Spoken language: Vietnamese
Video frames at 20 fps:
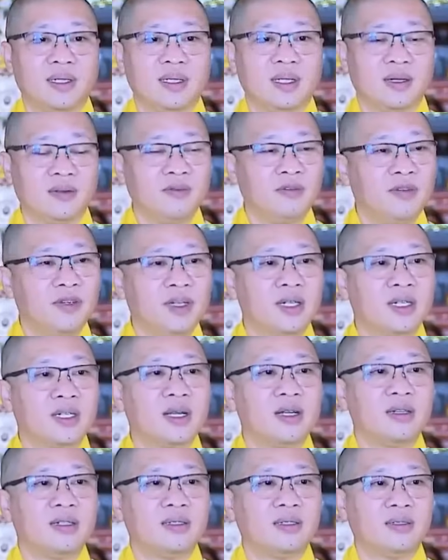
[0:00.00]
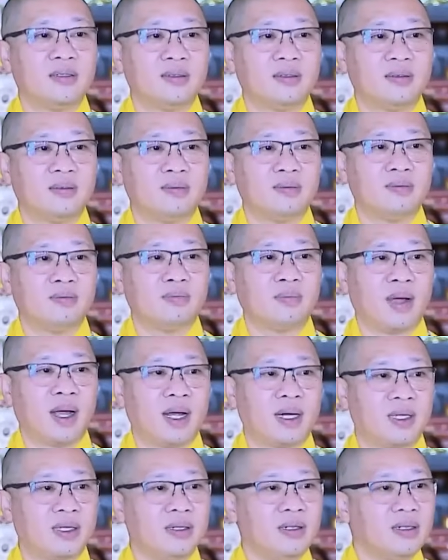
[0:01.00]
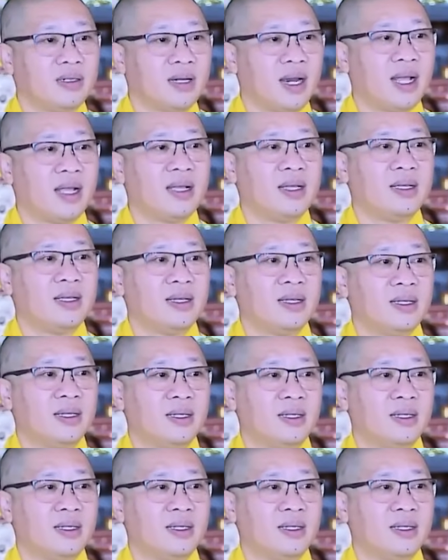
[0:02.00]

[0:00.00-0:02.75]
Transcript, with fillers: những phương thức mà trước đây